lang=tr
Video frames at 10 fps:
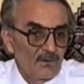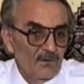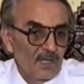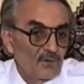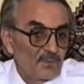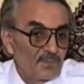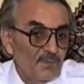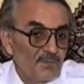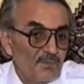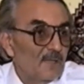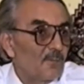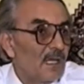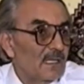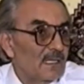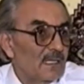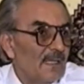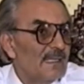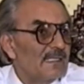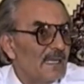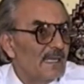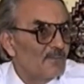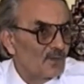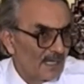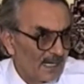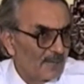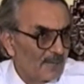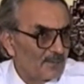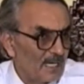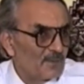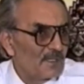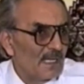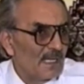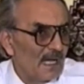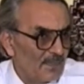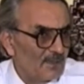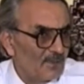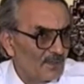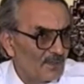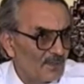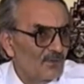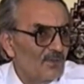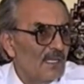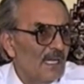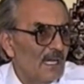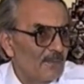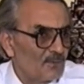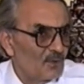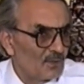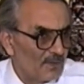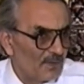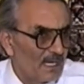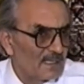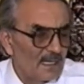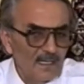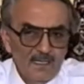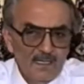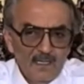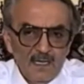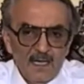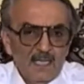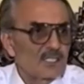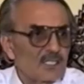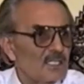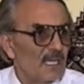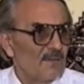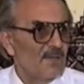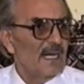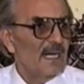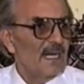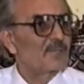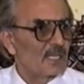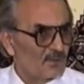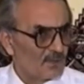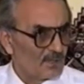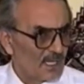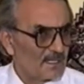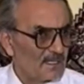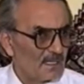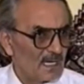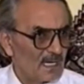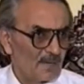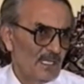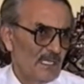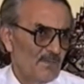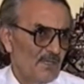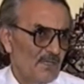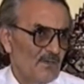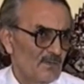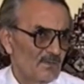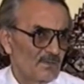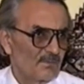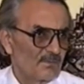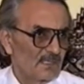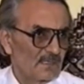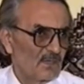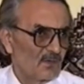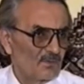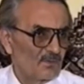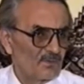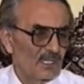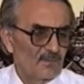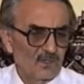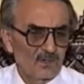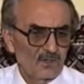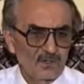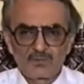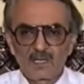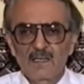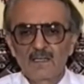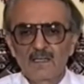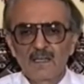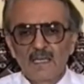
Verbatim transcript: Ulan diyor bu millet mal gibi ne desem diyor Arapça hepsine amin diyor. Bir gün ne yaptım diyor vaazda. Açtım elimi. Arapça diyor. Hepsini Arapça iyi biliyor. Mısır'da okumuş, Şam'da okumuş falan.